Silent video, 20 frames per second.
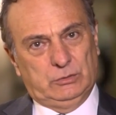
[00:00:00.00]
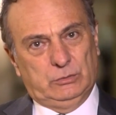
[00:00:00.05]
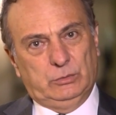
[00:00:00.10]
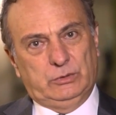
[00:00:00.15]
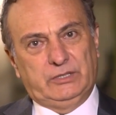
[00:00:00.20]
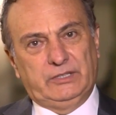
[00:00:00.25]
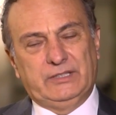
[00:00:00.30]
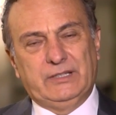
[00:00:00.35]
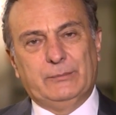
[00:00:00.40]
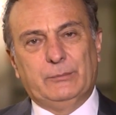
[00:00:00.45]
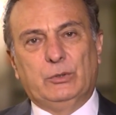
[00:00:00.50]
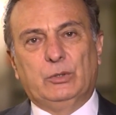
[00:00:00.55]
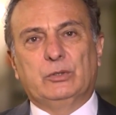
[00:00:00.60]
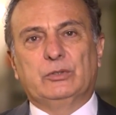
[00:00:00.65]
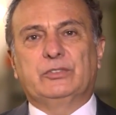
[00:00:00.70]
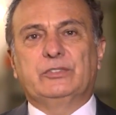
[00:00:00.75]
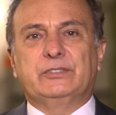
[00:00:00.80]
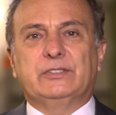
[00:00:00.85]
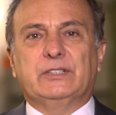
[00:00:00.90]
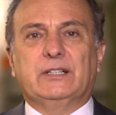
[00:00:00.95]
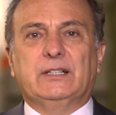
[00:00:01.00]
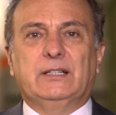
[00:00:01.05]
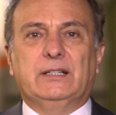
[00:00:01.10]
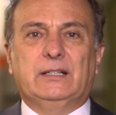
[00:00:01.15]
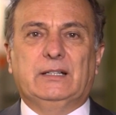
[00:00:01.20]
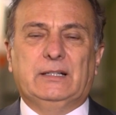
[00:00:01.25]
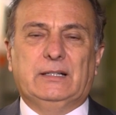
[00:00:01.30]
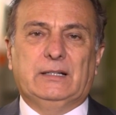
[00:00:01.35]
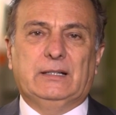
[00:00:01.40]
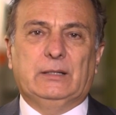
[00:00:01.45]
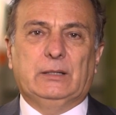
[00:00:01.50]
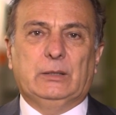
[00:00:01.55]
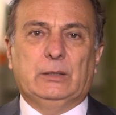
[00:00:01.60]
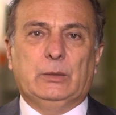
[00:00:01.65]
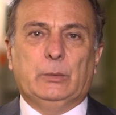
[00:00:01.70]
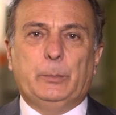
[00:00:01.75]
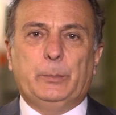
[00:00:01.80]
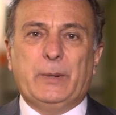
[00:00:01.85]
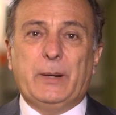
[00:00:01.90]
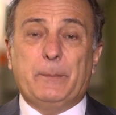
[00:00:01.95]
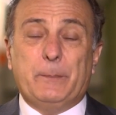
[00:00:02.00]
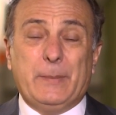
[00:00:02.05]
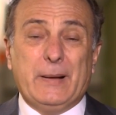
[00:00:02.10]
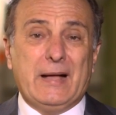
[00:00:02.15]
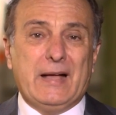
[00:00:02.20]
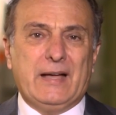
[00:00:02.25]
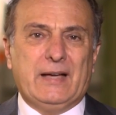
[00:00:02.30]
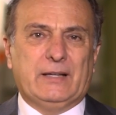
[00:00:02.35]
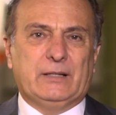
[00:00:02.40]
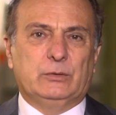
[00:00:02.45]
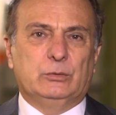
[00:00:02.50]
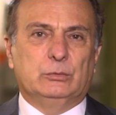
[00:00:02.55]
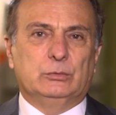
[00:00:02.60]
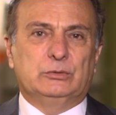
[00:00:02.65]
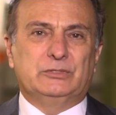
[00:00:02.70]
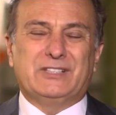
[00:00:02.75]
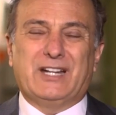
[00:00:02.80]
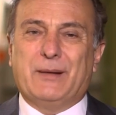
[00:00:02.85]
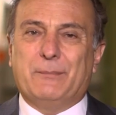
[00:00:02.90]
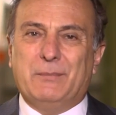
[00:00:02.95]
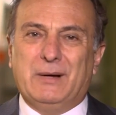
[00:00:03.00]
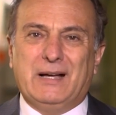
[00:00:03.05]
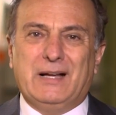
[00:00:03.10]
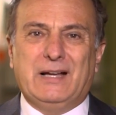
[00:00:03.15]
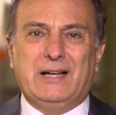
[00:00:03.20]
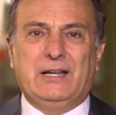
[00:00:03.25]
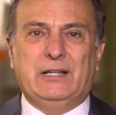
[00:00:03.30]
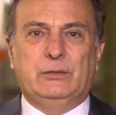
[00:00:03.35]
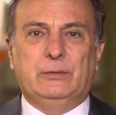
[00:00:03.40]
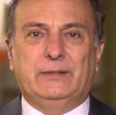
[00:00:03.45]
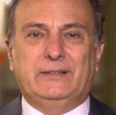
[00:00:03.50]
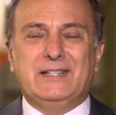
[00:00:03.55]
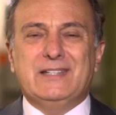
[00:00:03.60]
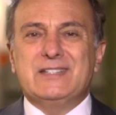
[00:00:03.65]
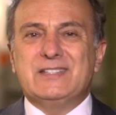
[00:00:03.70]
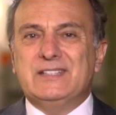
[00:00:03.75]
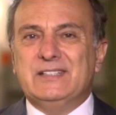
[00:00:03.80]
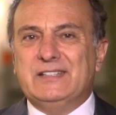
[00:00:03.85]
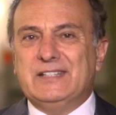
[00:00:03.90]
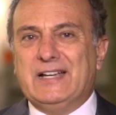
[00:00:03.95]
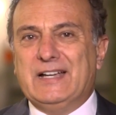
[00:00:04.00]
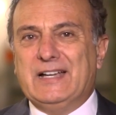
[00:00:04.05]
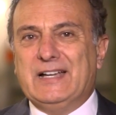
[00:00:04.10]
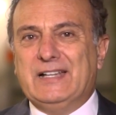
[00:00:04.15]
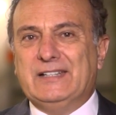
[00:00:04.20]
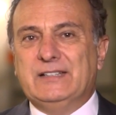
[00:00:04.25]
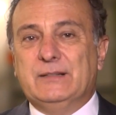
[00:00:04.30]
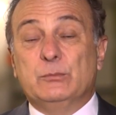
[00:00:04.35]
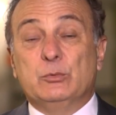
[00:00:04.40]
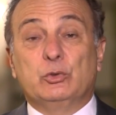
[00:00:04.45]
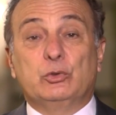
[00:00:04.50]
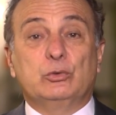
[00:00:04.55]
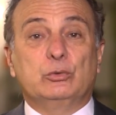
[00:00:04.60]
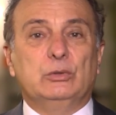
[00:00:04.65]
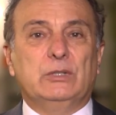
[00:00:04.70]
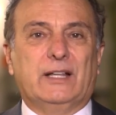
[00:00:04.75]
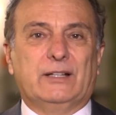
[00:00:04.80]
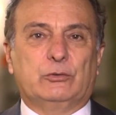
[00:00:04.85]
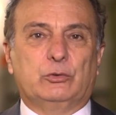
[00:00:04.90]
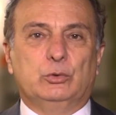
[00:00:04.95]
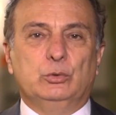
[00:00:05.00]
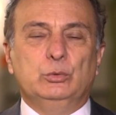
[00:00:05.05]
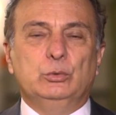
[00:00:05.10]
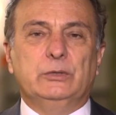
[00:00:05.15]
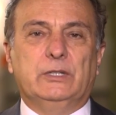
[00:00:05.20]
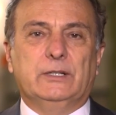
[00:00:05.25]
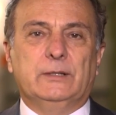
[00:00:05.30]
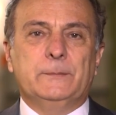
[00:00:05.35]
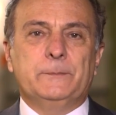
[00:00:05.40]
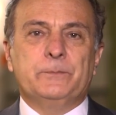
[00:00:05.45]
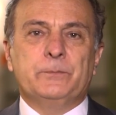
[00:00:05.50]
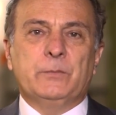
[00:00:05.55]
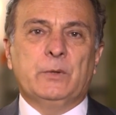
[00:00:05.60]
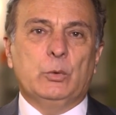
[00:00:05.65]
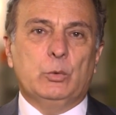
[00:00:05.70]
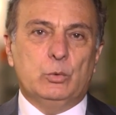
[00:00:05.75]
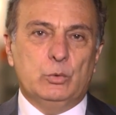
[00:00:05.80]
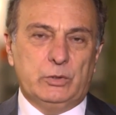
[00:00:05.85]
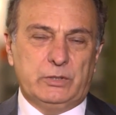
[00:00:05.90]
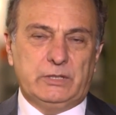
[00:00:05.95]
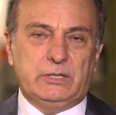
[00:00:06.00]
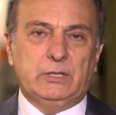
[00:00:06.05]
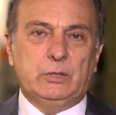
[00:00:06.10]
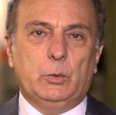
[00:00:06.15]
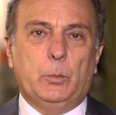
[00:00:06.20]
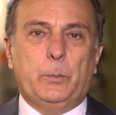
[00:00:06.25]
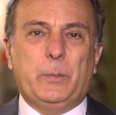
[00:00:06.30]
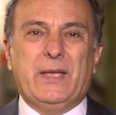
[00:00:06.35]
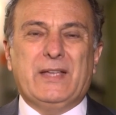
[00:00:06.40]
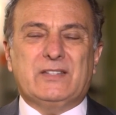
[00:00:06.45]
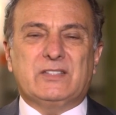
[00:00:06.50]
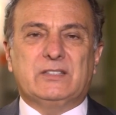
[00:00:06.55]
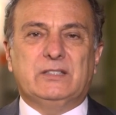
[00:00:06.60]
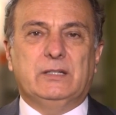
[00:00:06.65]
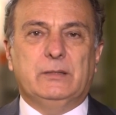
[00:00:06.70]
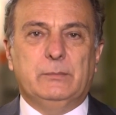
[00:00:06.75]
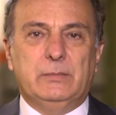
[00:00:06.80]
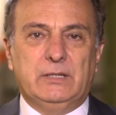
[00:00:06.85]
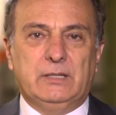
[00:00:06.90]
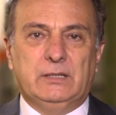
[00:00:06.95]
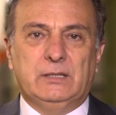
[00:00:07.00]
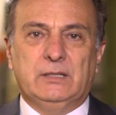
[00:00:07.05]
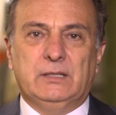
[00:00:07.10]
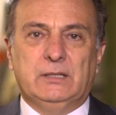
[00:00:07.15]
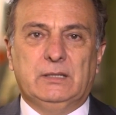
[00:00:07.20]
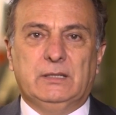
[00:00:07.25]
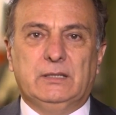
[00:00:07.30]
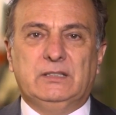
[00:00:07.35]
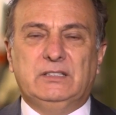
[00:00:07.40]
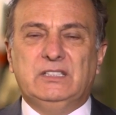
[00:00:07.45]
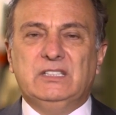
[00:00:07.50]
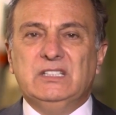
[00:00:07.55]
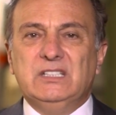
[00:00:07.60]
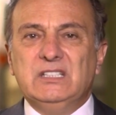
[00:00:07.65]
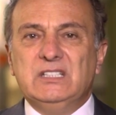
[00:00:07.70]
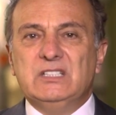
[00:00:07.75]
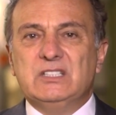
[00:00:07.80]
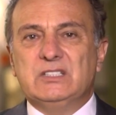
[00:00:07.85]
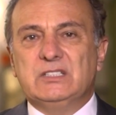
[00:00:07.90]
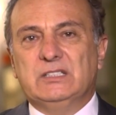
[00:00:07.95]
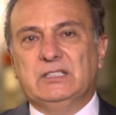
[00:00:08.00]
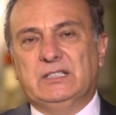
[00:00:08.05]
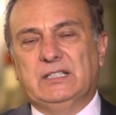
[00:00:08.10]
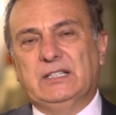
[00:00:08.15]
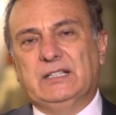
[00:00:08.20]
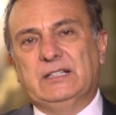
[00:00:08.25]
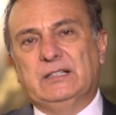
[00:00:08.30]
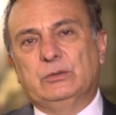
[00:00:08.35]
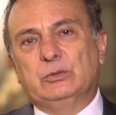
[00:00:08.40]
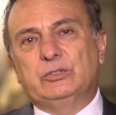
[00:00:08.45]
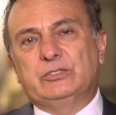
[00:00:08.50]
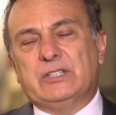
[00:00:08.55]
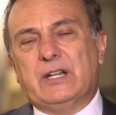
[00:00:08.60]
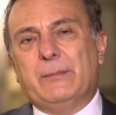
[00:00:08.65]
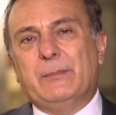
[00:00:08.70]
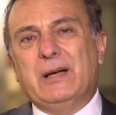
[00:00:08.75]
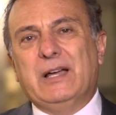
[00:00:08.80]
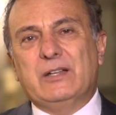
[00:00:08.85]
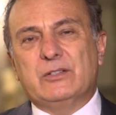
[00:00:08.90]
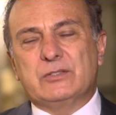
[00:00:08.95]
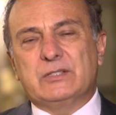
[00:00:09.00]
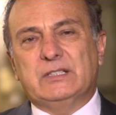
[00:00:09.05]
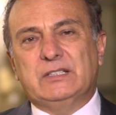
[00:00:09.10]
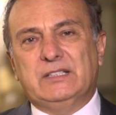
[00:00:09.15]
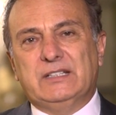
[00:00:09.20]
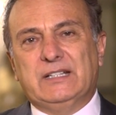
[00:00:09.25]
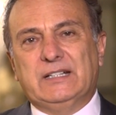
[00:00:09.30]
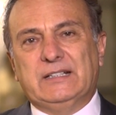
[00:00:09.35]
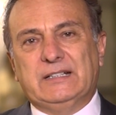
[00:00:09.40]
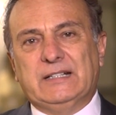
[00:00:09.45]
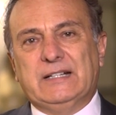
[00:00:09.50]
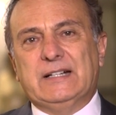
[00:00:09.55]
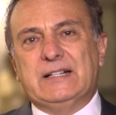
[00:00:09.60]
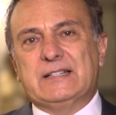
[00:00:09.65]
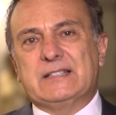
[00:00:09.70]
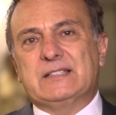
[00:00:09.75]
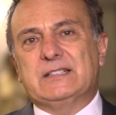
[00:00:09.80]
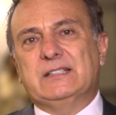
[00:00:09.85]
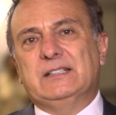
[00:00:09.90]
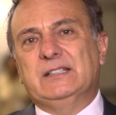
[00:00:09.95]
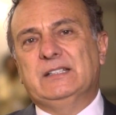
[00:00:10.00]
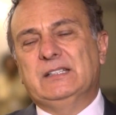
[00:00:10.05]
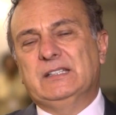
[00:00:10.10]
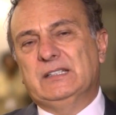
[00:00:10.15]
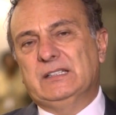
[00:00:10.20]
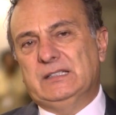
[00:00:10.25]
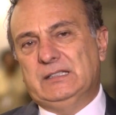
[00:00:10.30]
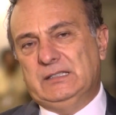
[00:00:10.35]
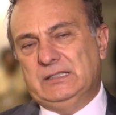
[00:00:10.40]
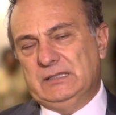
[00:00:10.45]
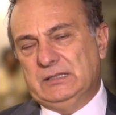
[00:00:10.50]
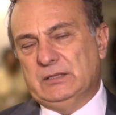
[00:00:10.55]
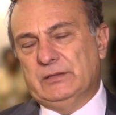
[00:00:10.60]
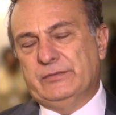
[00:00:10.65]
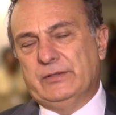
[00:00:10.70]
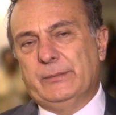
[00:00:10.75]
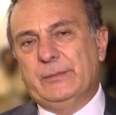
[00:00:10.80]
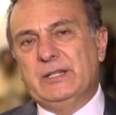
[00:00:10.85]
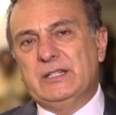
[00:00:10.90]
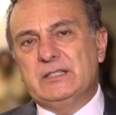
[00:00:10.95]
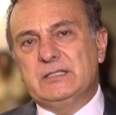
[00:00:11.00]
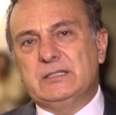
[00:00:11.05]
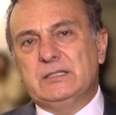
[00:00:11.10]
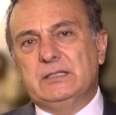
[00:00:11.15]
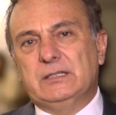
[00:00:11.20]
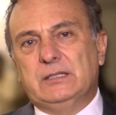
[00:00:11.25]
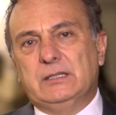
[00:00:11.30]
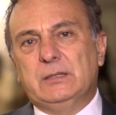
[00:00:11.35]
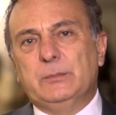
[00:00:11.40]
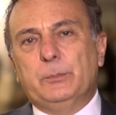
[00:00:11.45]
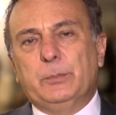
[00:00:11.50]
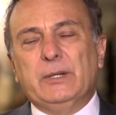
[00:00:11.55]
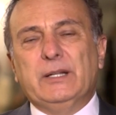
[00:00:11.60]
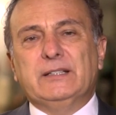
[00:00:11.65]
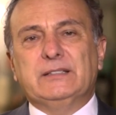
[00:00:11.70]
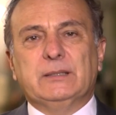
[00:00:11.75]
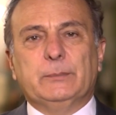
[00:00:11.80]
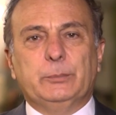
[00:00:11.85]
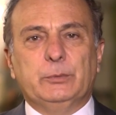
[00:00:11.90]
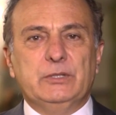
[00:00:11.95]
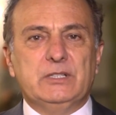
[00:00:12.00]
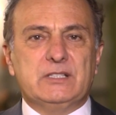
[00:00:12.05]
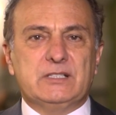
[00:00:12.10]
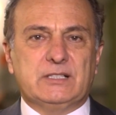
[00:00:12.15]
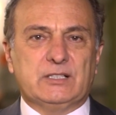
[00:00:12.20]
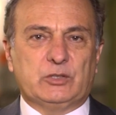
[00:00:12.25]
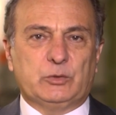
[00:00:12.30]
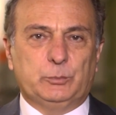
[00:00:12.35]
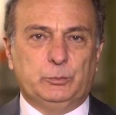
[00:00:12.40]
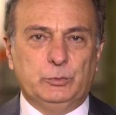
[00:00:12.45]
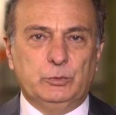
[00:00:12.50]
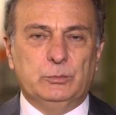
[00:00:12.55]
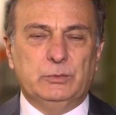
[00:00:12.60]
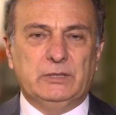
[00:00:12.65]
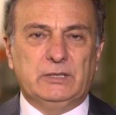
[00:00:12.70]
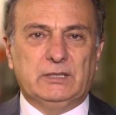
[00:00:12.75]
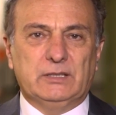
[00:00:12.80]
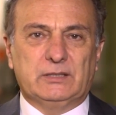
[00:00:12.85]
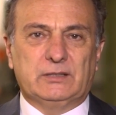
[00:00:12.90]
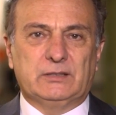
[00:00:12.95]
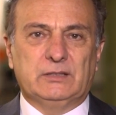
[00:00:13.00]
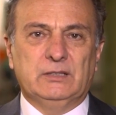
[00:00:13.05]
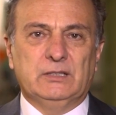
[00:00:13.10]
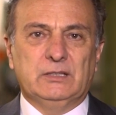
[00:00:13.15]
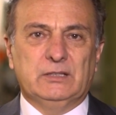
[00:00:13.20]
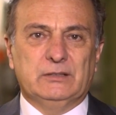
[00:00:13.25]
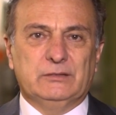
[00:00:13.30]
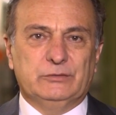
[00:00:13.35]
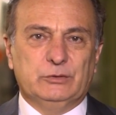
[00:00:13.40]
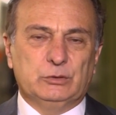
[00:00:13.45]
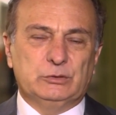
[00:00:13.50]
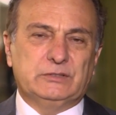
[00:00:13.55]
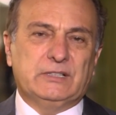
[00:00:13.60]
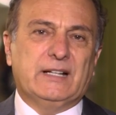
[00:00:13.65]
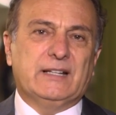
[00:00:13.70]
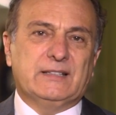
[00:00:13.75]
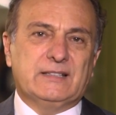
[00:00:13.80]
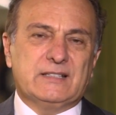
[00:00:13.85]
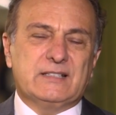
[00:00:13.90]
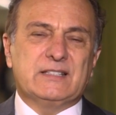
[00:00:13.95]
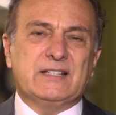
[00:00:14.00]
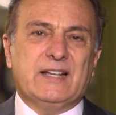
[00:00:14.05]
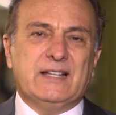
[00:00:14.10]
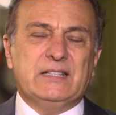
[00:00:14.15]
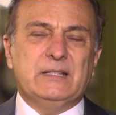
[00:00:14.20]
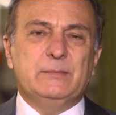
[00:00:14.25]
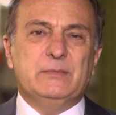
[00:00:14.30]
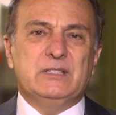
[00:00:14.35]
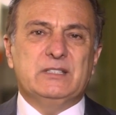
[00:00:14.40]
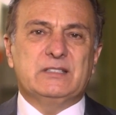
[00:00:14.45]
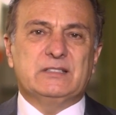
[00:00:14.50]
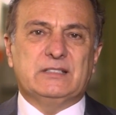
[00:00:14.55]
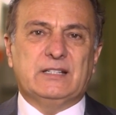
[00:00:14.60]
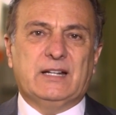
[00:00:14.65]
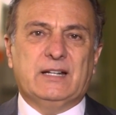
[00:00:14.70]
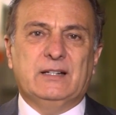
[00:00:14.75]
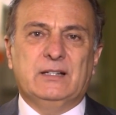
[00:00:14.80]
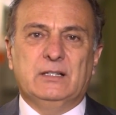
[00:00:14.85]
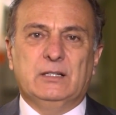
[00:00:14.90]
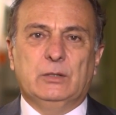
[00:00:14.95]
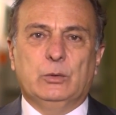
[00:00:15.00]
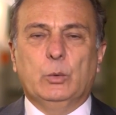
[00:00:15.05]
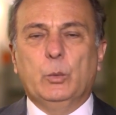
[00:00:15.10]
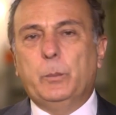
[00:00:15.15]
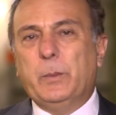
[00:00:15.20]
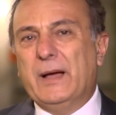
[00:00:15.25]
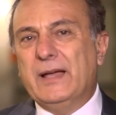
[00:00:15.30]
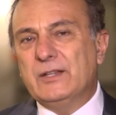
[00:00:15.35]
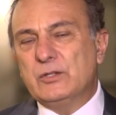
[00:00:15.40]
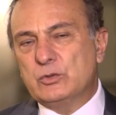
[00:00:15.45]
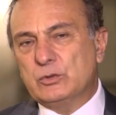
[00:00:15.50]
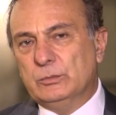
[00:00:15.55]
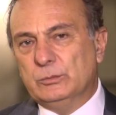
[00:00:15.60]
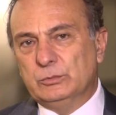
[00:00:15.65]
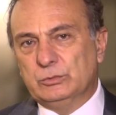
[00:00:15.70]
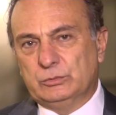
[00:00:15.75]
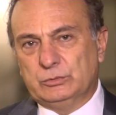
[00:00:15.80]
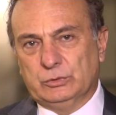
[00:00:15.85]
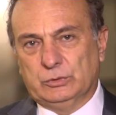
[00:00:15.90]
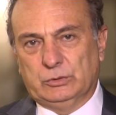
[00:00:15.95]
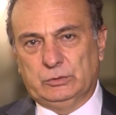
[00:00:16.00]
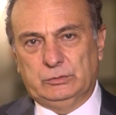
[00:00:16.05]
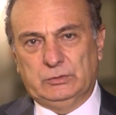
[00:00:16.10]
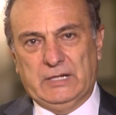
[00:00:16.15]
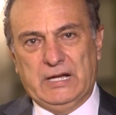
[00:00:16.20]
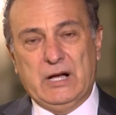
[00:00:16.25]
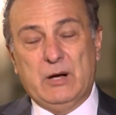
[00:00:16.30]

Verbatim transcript: o que demonstra o preparo, o trabalho, a densidade, a musculatura com que o PSDB dirige uh, os trabalhos aqui na casa e, obviamente, implanta políticas públicas voltadas a administrar o país como um todo.